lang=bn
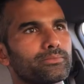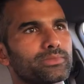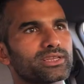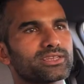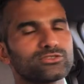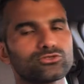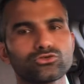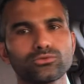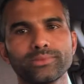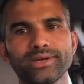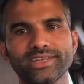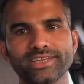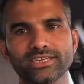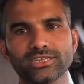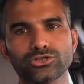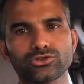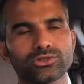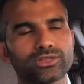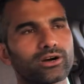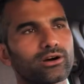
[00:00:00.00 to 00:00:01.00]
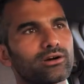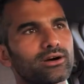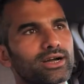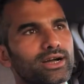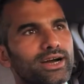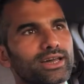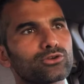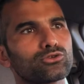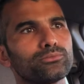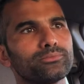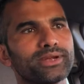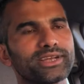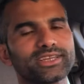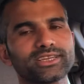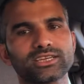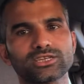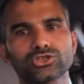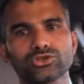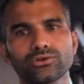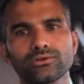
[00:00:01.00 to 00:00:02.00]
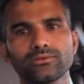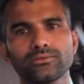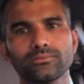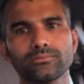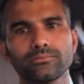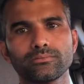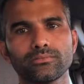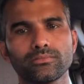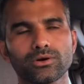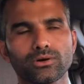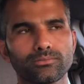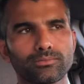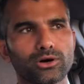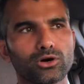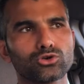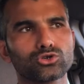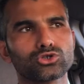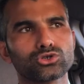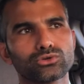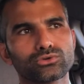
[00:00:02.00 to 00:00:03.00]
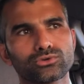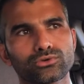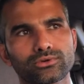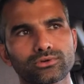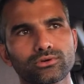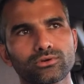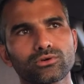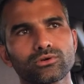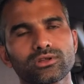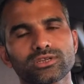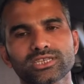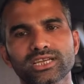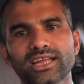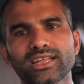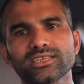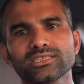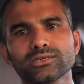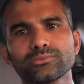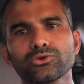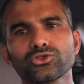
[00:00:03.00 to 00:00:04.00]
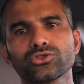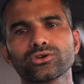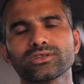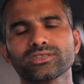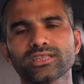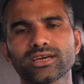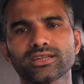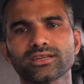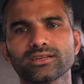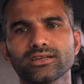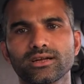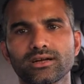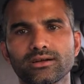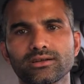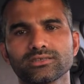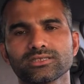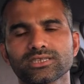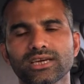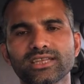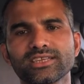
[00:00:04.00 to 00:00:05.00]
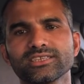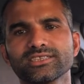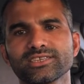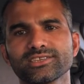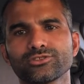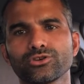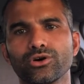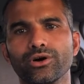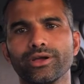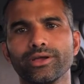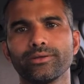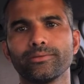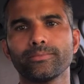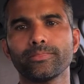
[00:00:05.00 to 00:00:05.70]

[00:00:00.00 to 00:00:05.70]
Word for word: কিছু মেডিকেশন দেওয়া হয় আর ওই মেডিকেশন বা ঔষধ ওগুলো সারা জীবন ধরে তার চালিয়ে যেতে হয়